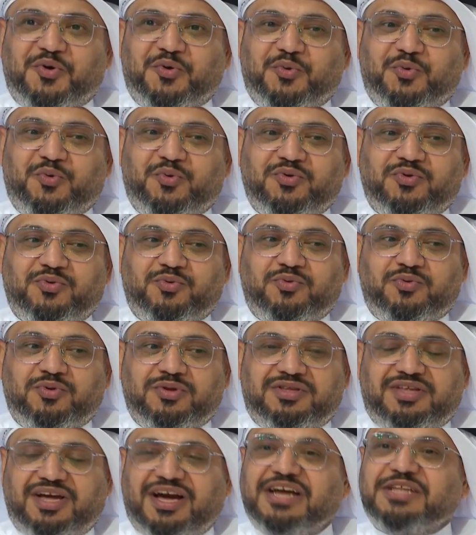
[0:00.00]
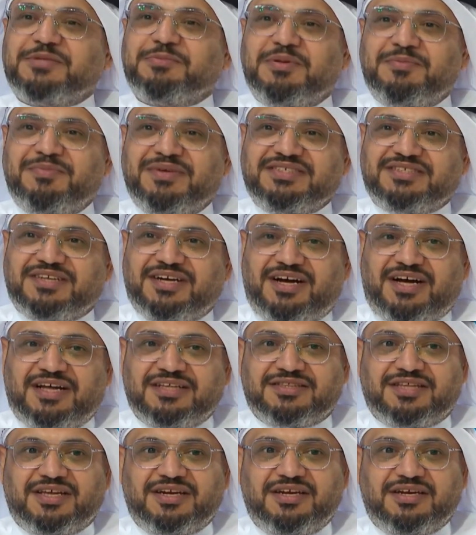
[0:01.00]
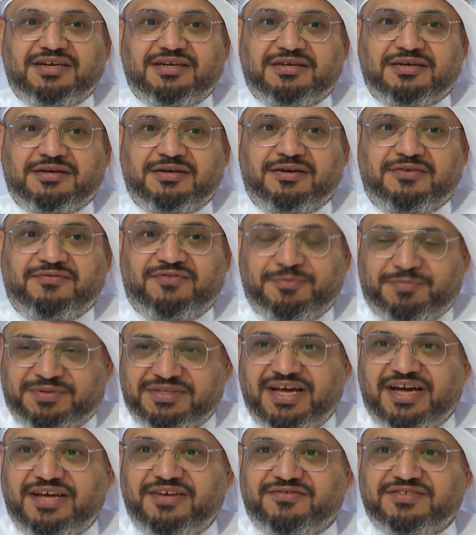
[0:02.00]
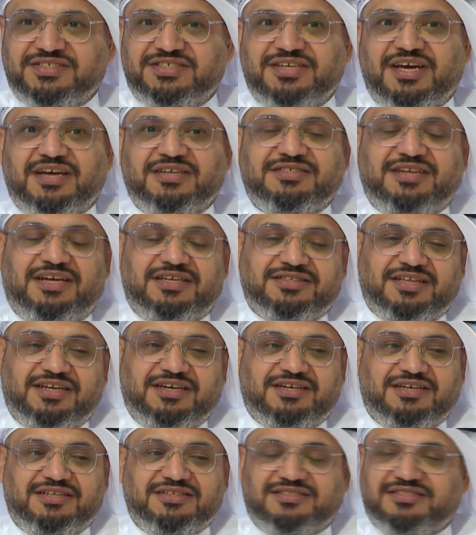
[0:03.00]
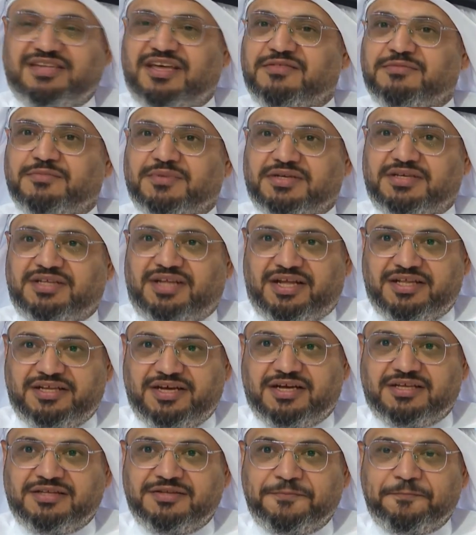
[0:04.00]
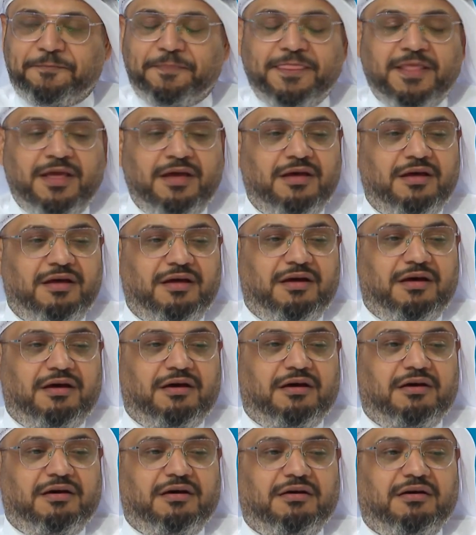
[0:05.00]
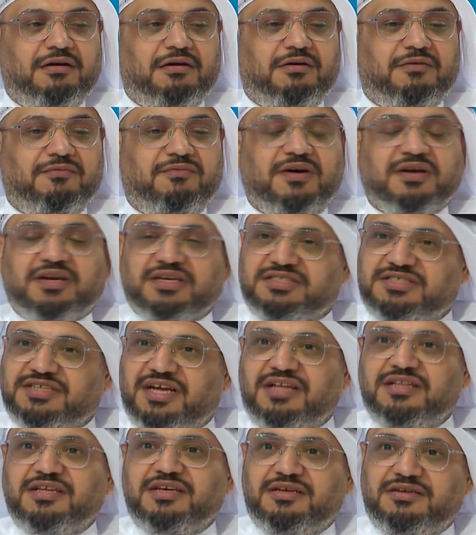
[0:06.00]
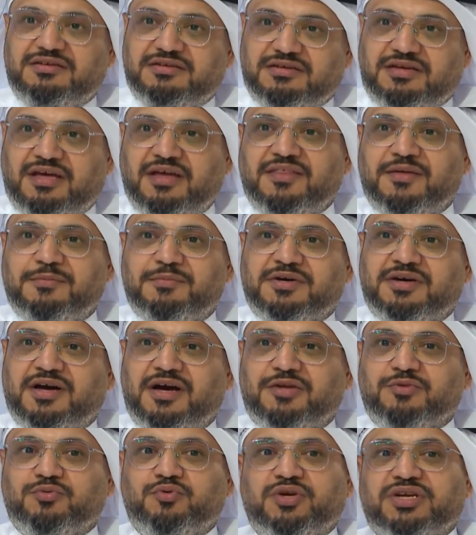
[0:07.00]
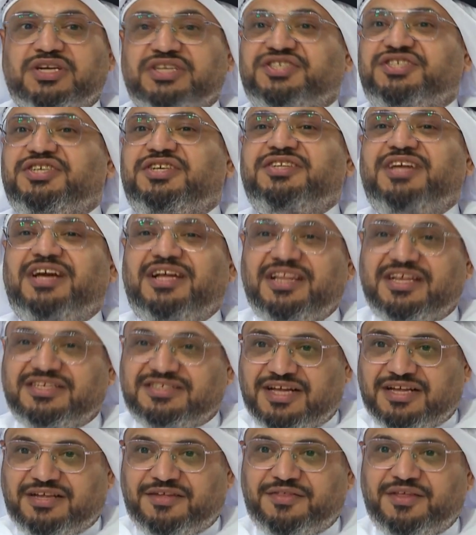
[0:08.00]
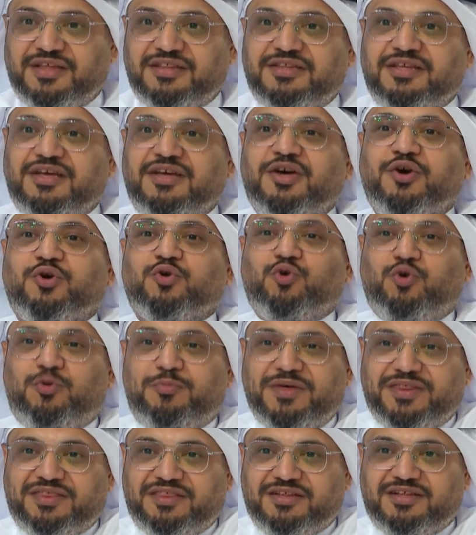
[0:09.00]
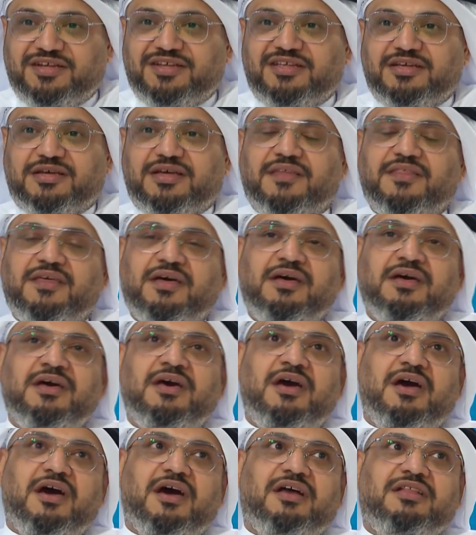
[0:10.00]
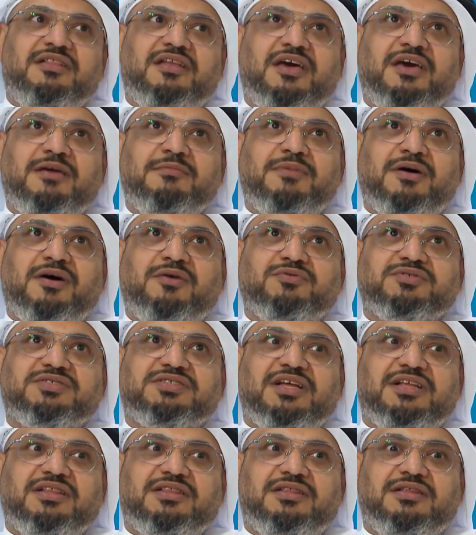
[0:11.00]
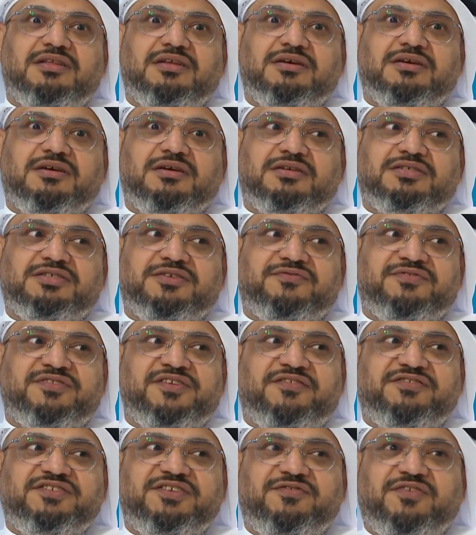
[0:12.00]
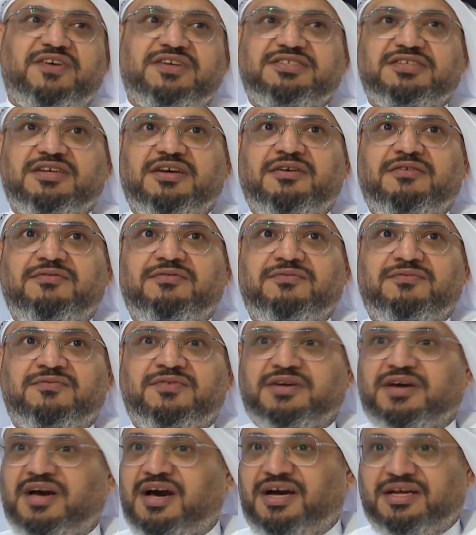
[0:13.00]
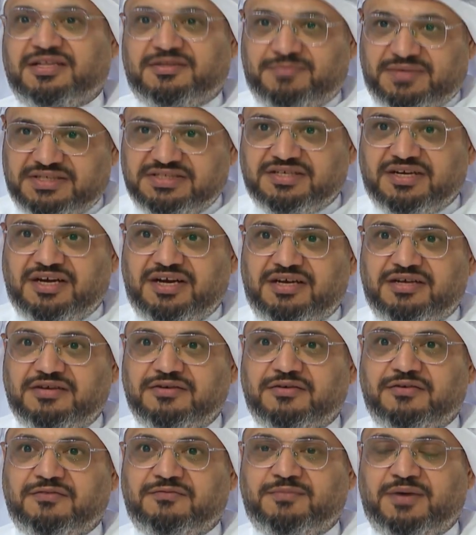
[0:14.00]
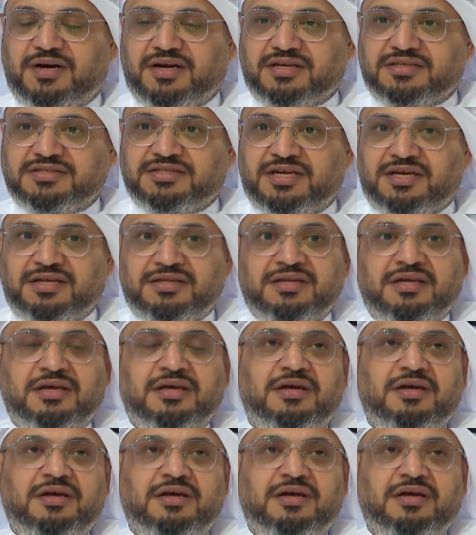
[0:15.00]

والتحقت بالمسرح عن طريق في البدايه في الشارجه عن طريق الاستاذ مرعي الحليان نعم آه، فرشح لي كذا مكان ويرشحني على الاساتذه انه روح مثل هني كذا الين ما وصلت شفت نفسي فجاه في قاعه مسرح في مهرجان